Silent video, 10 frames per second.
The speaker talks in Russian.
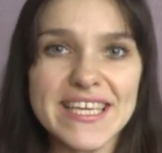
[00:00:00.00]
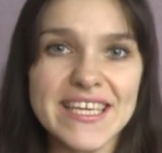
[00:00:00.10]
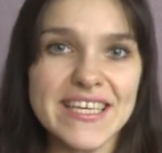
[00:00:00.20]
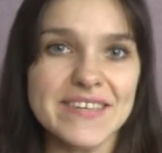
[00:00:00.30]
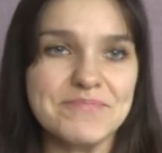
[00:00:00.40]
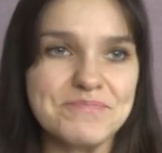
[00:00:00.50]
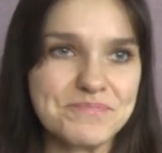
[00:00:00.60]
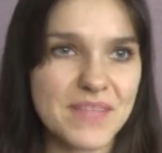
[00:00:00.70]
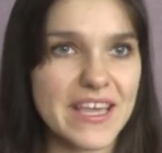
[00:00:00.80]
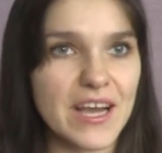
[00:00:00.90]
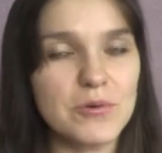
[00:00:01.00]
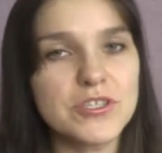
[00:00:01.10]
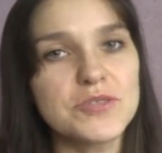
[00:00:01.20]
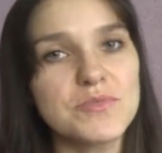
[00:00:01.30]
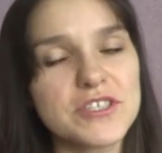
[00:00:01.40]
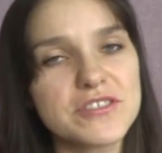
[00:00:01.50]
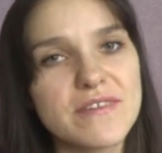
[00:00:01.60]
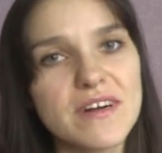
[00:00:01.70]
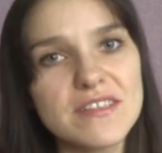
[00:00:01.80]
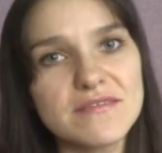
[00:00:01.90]
И я очень
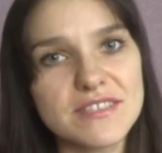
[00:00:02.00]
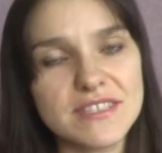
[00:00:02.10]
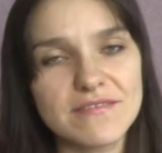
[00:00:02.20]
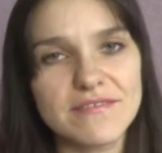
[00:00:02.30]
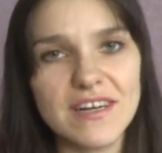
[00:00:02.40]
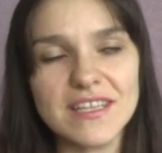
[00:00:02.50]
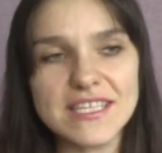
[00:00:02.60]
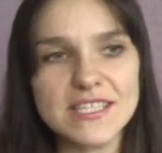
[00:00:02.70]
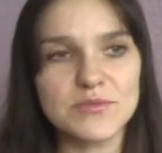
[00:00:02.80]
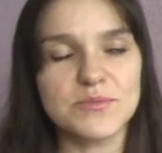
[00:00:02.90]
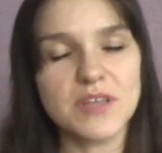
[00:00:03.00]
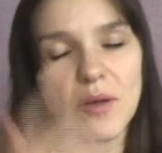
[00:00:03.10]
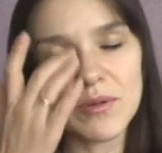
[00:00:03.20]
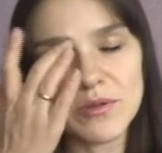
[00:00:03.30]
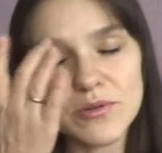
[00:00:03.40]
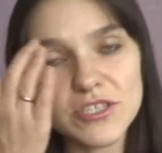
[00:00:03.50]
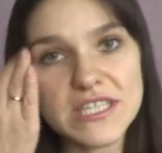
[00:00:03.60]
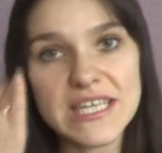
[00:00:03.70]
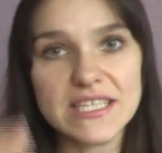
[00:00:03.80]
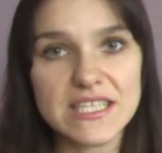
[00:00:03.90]
переживала, волновалась. У меня был
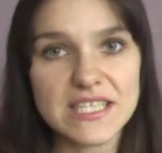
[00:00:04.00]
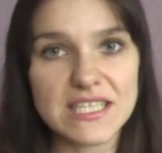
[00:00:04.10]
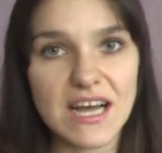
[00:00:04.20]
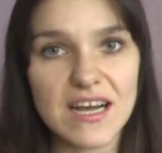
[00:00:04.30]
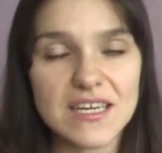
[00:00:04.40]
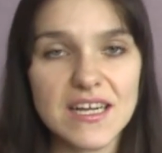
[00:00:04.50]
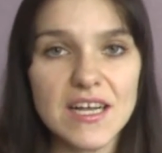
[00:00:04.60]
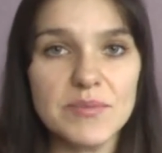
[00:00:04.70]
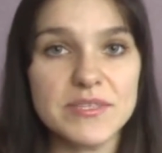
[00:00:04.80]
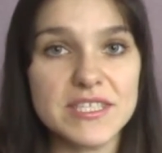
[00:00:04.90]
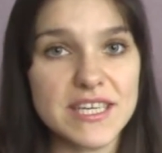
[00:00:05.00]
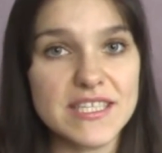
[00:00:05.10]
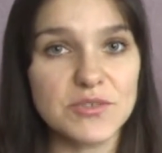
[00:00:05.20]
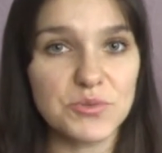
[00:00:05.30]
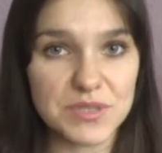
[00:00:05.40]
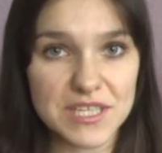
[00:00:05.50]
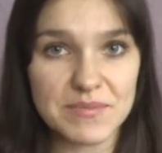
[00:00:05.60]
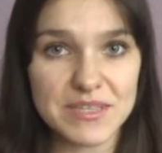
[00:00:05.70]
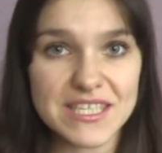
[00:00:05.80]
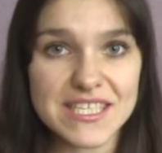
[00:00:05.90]
очень сильный страх потерять эту
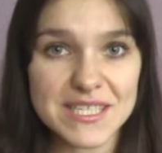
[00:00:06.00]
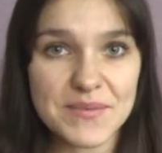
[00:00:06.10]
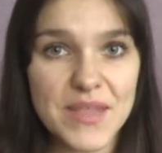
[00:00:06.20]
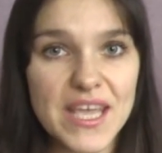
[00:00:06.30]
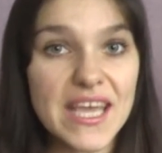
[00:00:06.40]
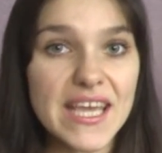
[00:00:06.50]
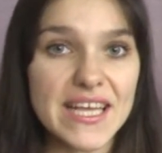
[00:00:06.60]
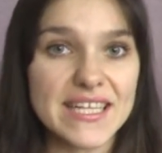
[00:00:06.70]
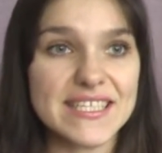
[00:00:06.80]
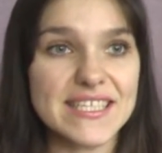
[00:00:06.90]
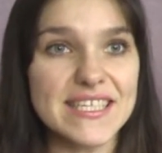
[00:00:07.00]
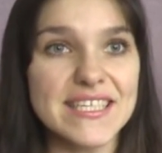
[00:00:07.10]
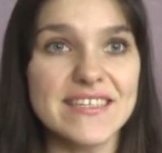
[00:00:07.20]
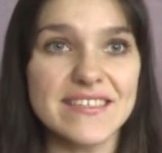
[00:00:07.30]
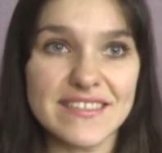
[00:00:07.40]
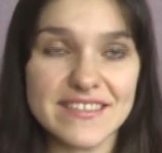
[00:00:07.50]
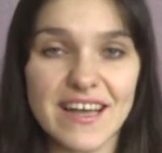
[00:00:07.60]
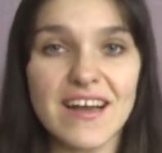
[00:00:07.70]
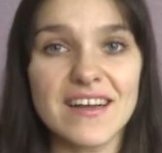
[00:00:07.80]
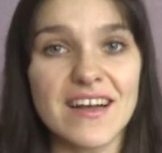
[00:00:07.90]
беременность. И
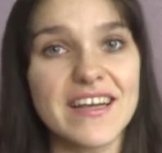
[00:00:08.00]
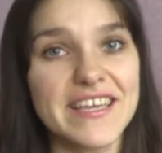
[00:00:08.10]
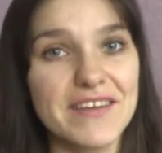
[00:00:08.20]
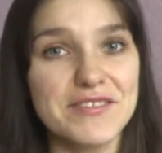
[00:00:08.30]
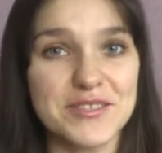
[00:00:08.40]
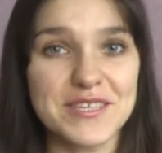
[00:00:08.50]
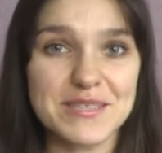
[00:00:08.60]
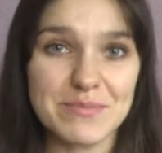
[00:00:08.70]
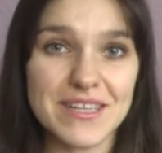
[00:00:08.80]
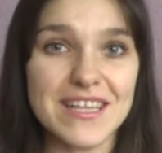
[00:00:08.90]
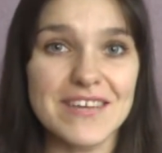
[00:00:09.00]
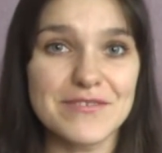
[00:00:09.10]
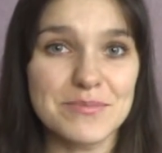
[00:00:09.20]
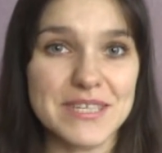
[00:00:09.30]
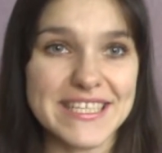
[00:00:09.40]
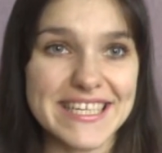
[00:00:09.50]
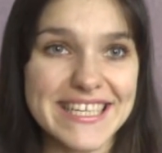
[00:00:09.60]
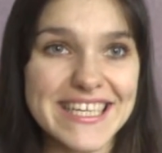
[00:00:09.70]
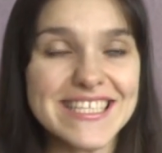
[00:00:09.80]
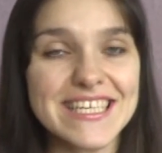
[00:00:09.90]
так как я все-таки смогла его
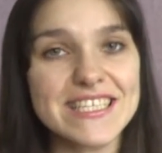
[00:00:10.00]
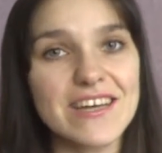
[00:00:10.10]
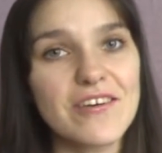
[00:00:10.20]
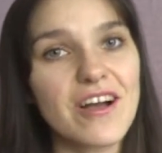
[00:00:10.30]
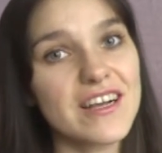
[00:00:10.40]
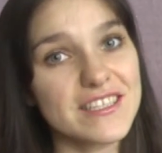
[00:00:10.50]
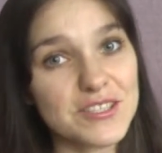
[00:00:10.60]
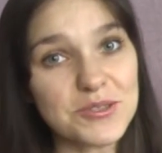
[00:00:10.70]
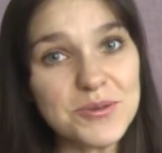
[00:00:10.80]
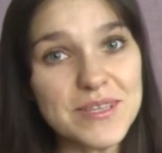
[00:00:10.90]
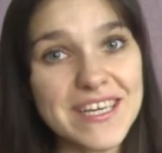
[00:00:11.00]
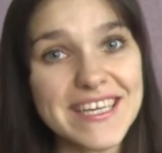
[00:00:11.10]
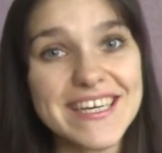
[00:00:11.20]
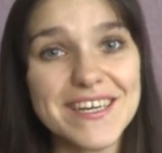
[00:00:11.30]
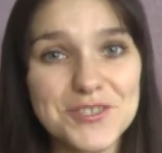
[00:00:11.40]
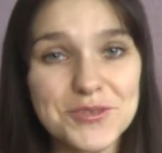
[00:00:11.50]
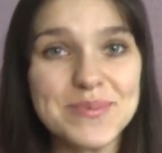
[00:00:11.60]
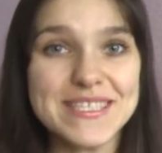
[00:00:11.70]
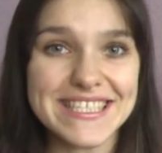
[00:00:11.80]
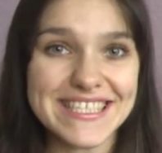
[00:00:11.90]
преодолеть, я знаю, как это трудно, и
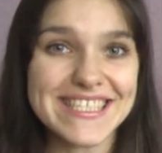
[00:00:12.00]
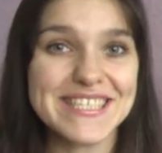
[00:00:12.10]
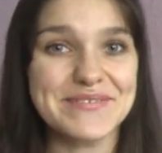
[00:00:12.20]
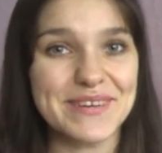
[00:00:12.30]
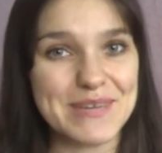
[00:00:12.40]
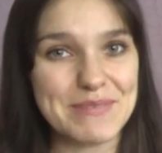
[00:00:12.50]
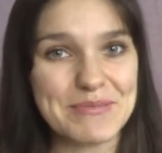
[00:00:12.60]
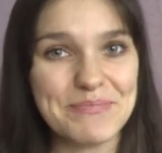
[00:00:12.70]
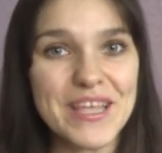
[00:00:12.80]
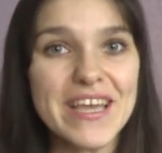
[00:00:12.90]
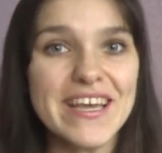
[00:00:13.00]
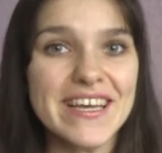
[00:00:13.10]
хочу поделиться с вами.